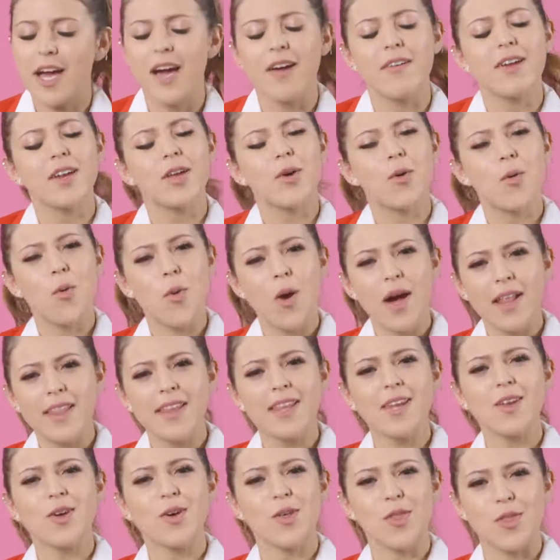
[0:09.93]
A ver cuál de
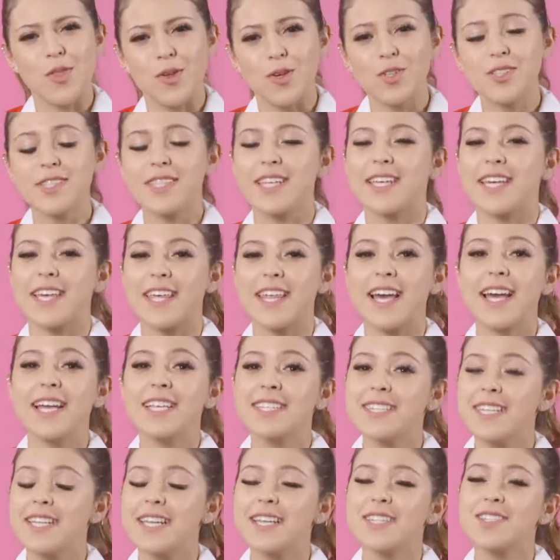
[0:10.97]
los dos se queda en
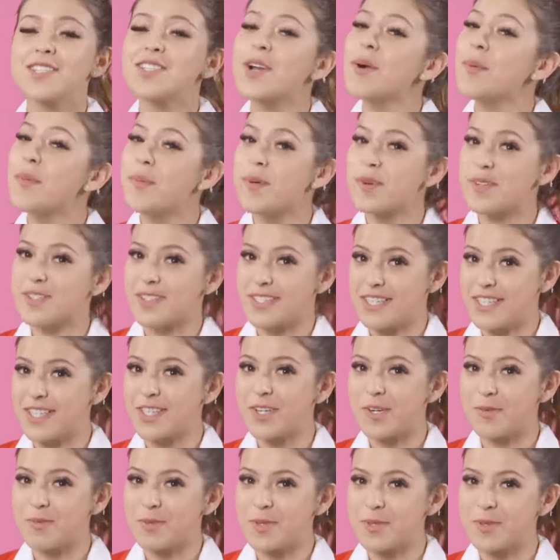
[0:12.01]
silencio por
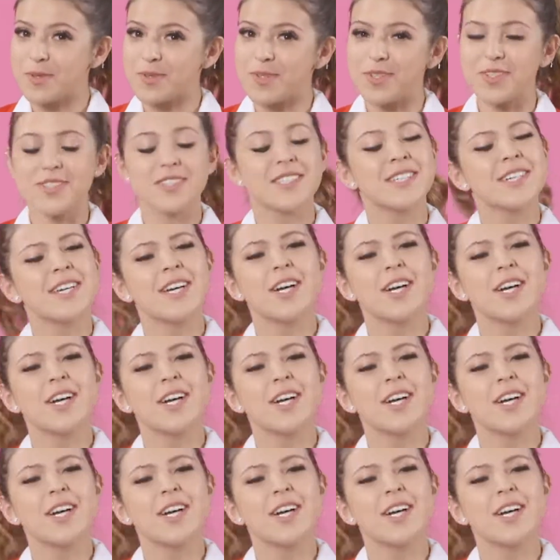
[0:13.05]
5 minutos.